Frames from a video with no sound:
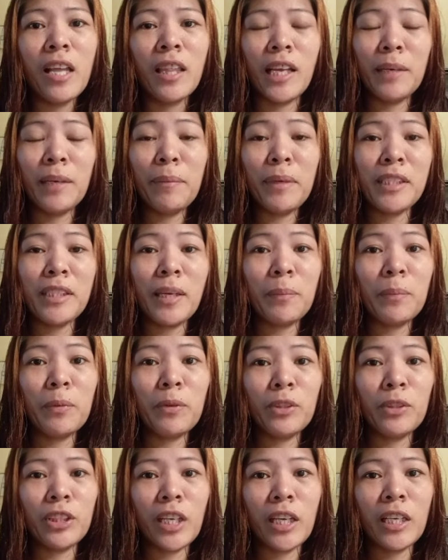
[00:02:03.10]
nagbasa
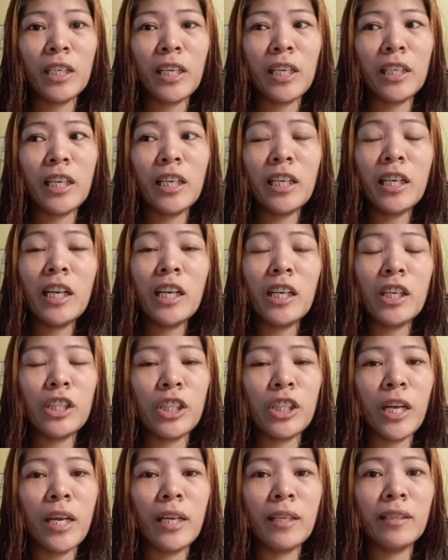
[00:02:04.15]
po siya ng
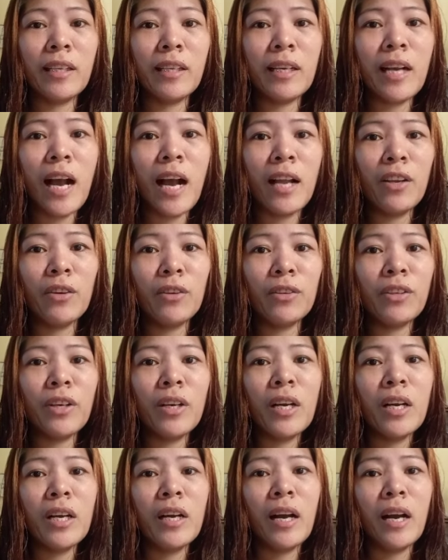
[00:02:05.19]
English and Tagalog
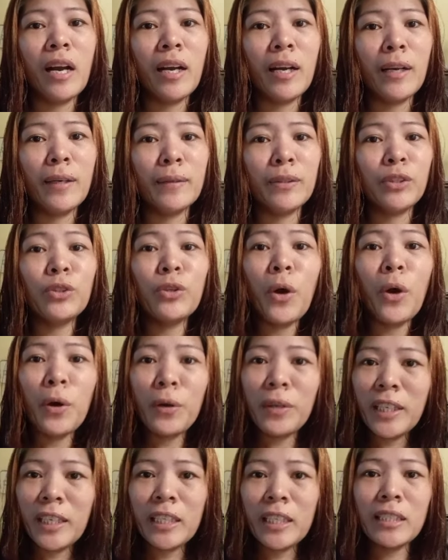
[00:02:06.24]
uh,
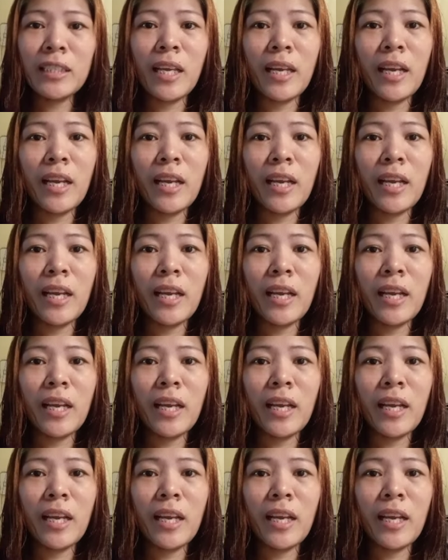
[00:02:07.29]
stories.